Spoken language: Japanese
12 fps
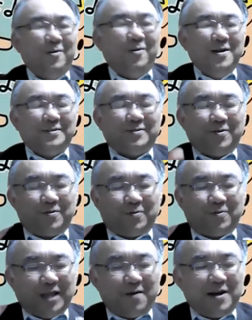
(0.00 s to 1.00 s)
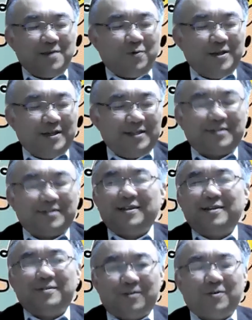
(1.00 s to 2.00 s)
もうそのこだわりも行き過
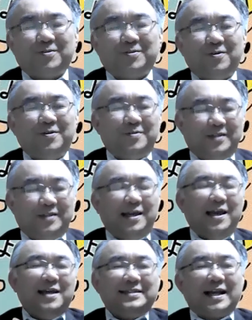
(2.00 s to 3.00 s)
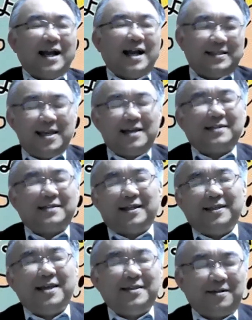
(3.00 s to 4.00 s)
ぎるとそういうふうに社会生活
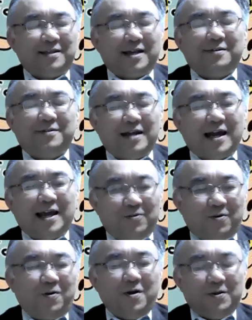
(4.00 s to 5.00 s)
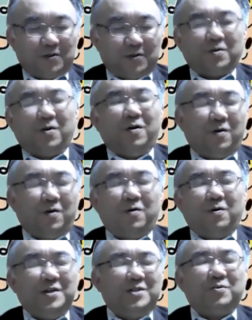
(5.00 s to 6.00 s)
ができなくなるぐらいのちょっ
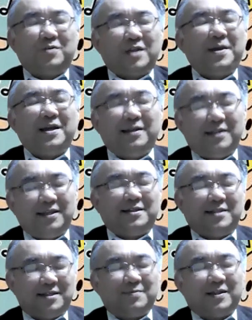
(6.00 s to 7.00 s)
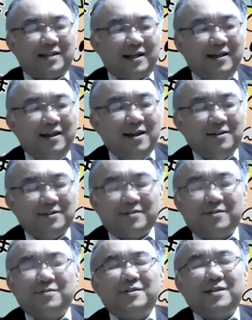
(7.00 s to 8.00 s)
と異常な面が出てきてしまったり
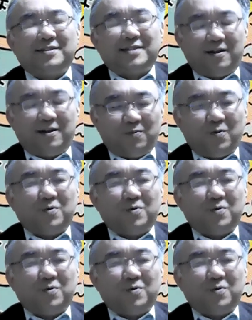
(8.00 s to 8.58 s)
するんですけれど